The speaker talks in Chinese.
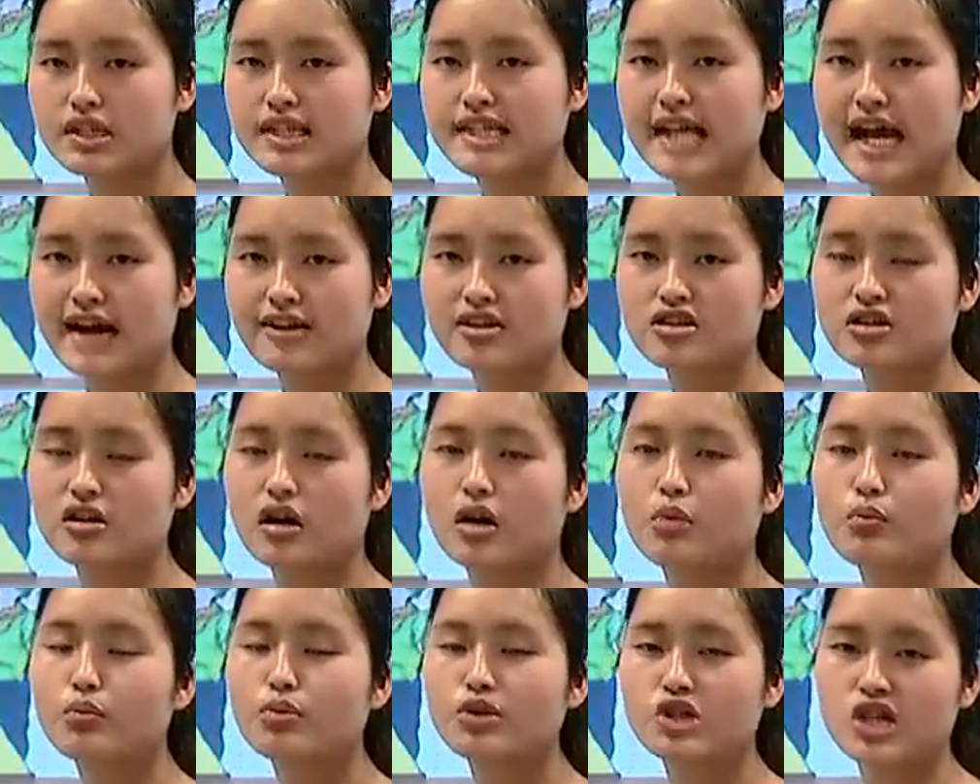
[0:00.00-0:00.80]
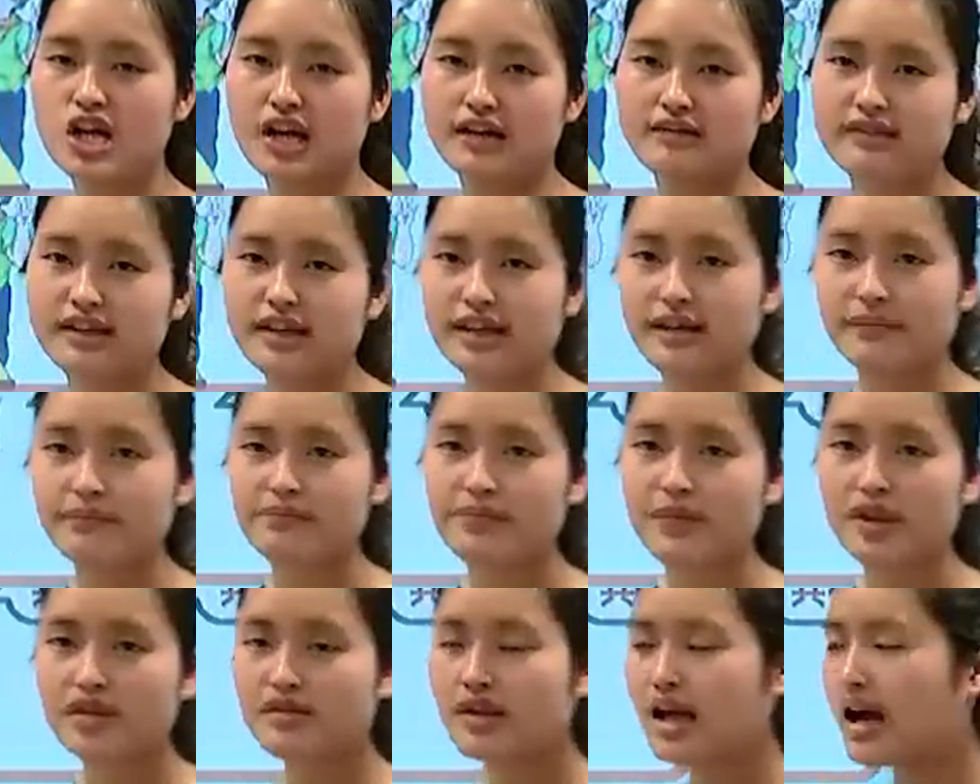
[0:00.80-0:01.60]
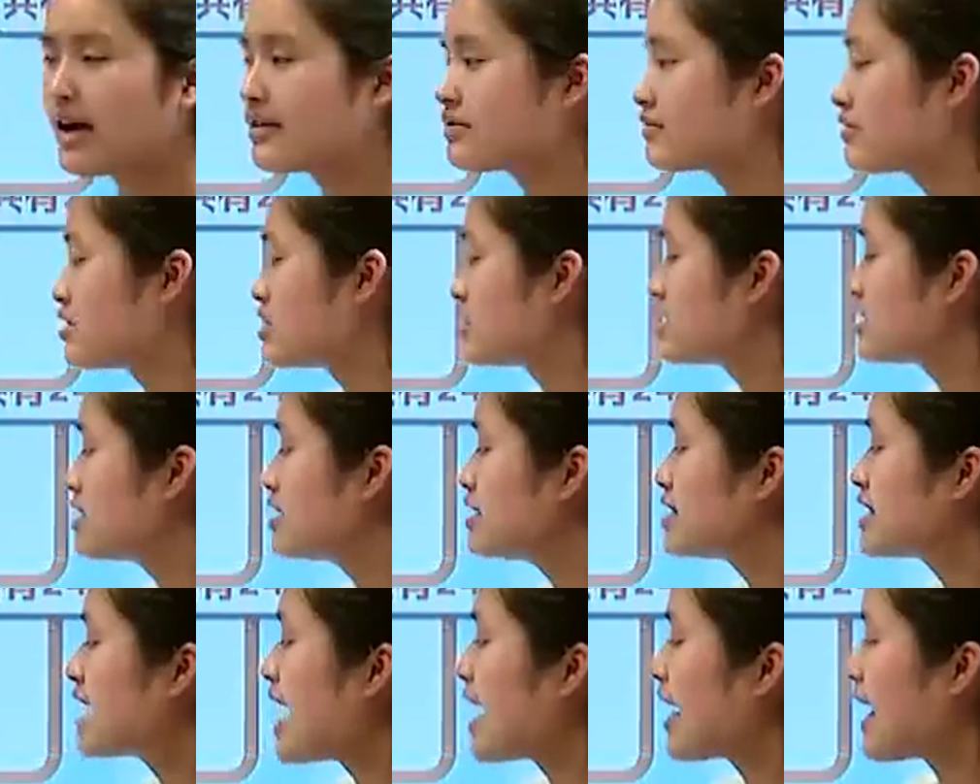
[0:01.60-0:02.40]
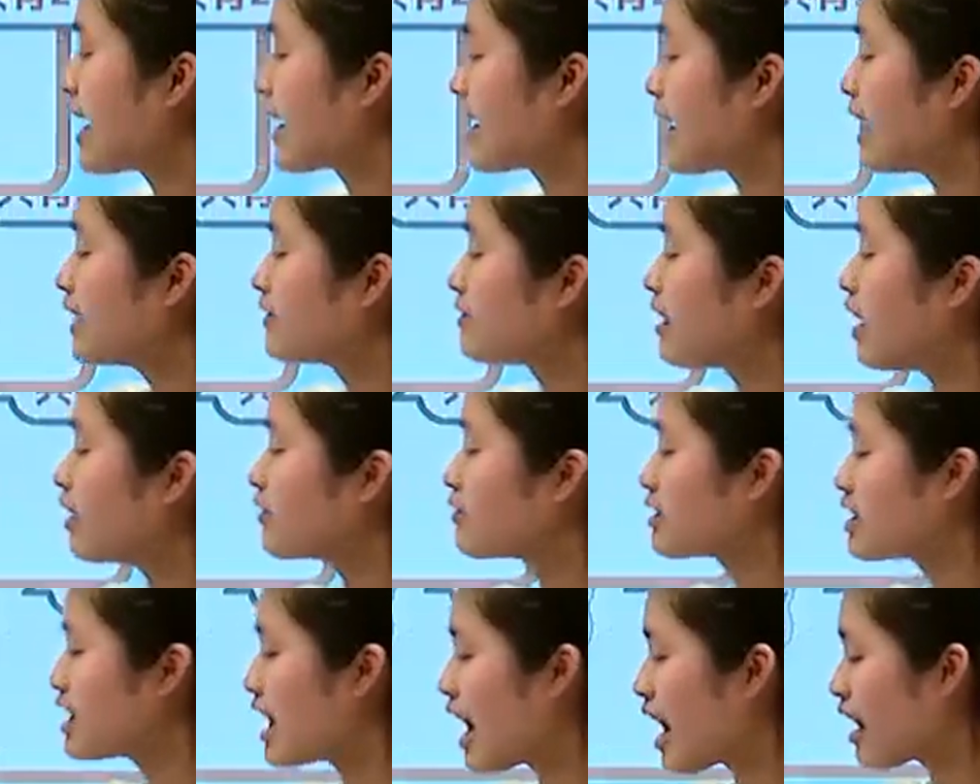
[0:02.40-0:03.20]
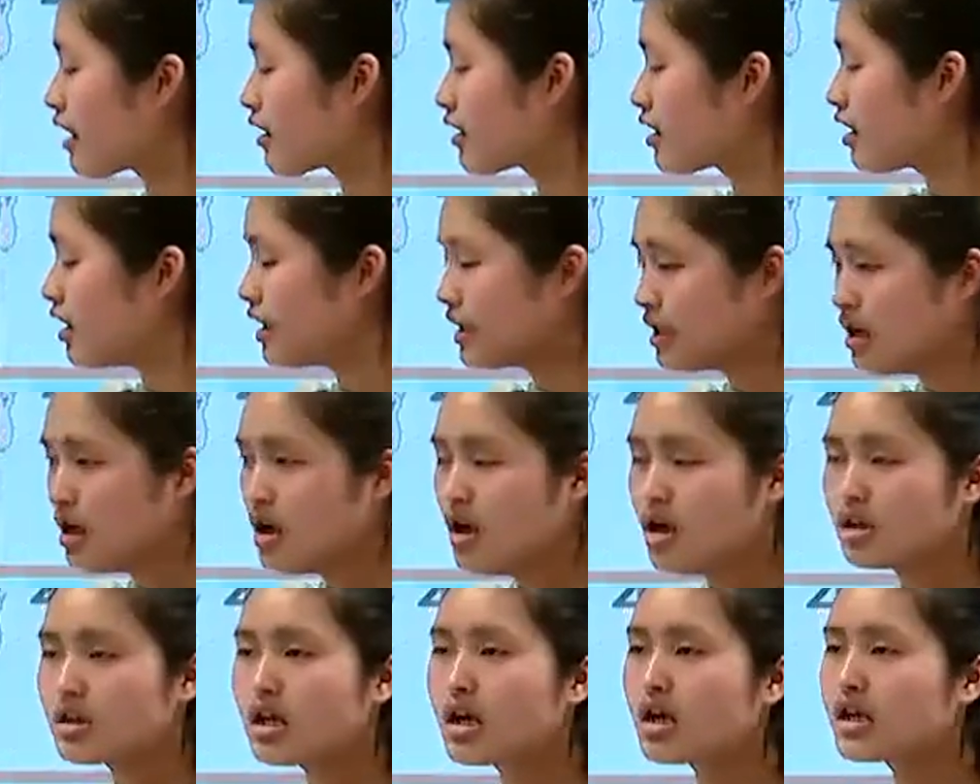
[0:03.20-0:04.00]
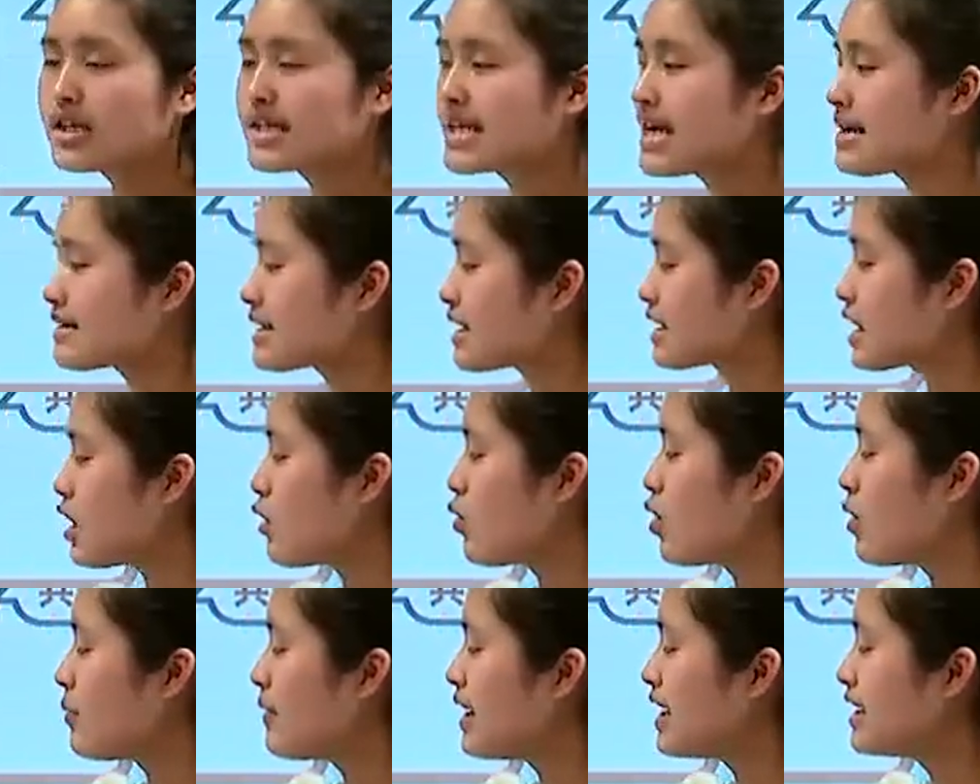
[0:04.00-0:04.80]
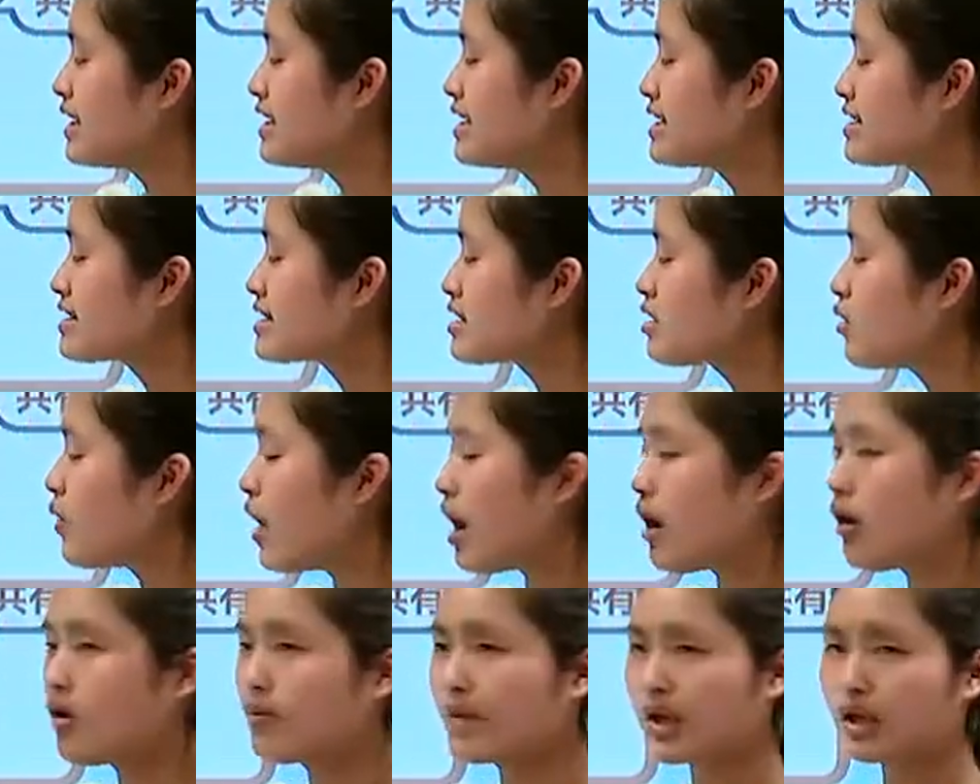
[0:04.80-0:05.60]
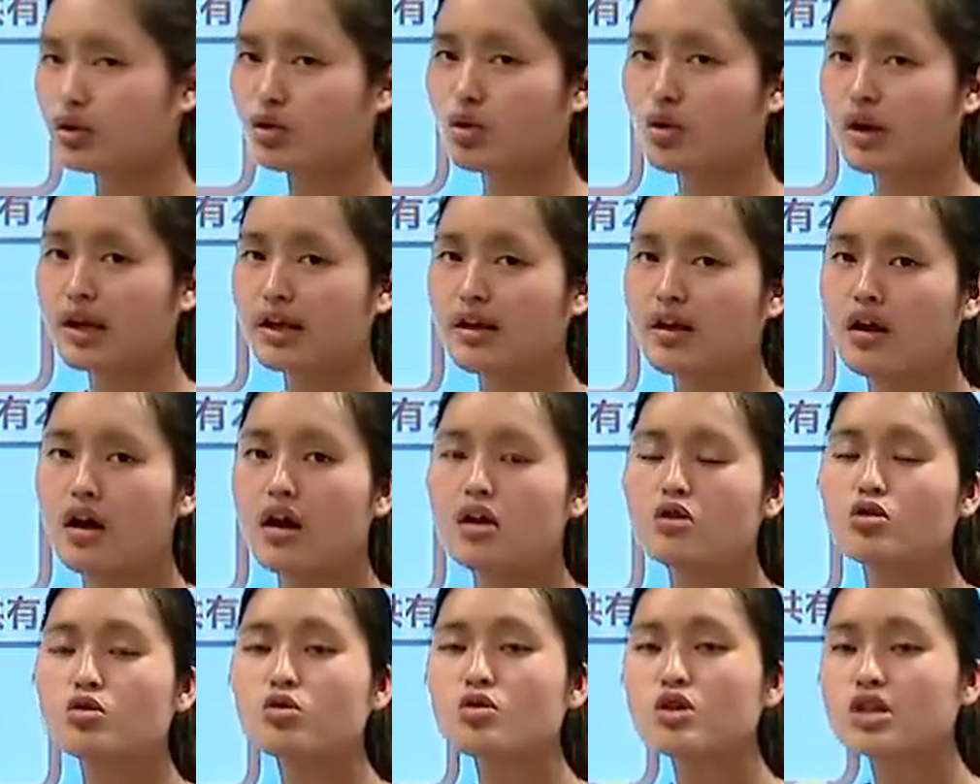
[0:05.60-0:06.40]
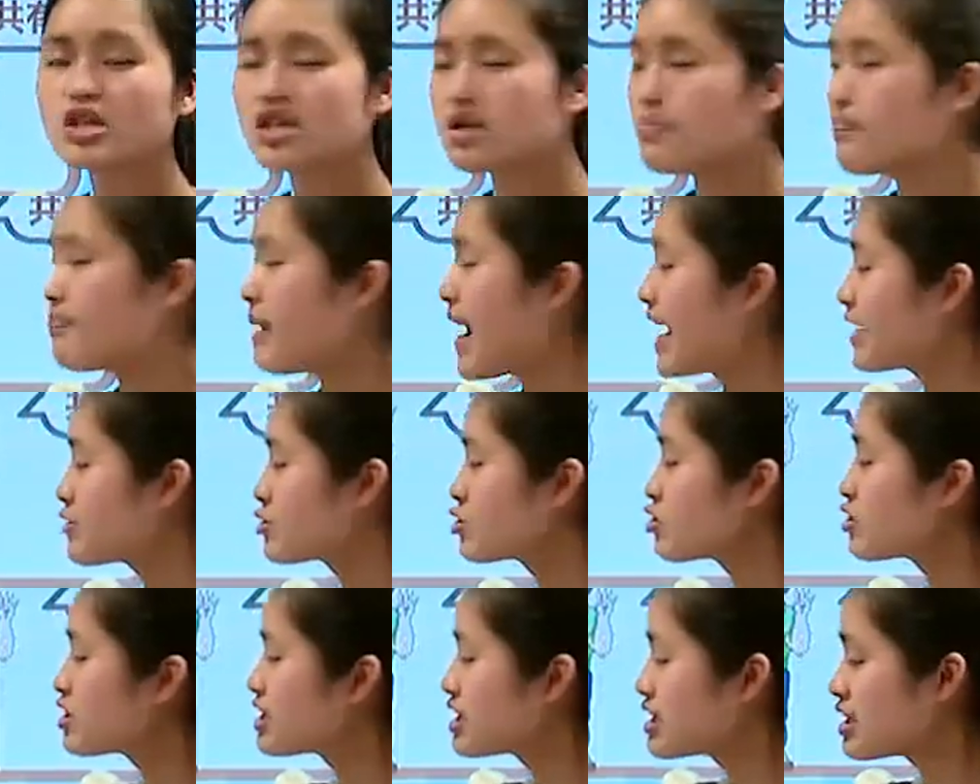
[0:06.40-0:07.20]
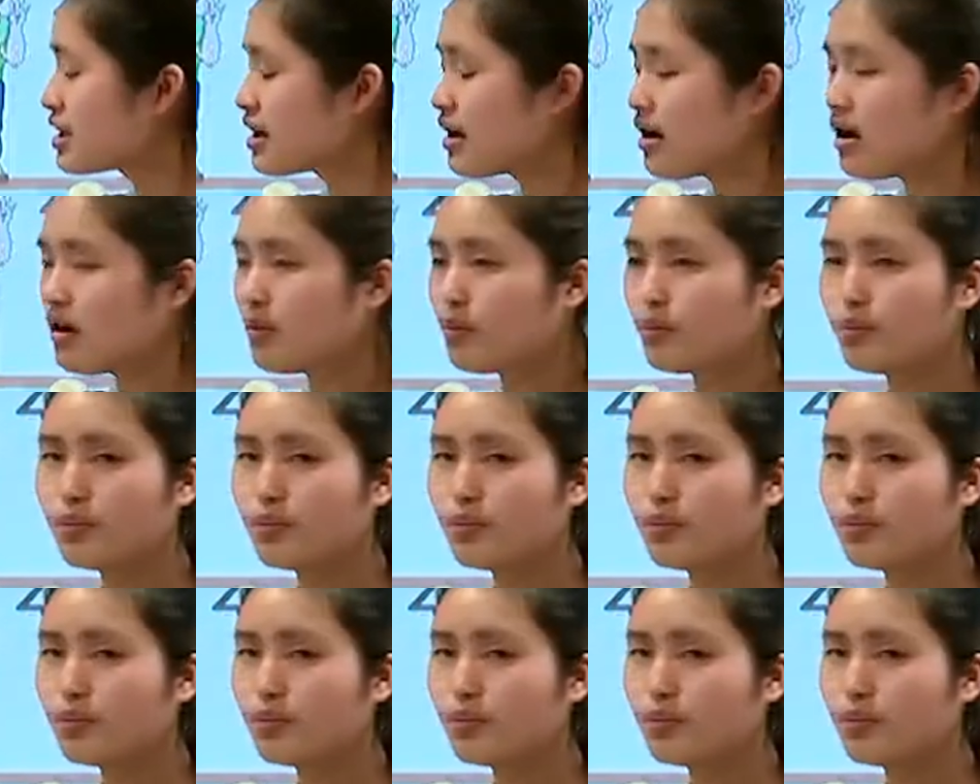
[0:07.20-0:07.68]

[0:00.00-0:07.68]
假设不成立，那再来看到第二个，那现在呢，我们依次往后面推，如果是八只鸡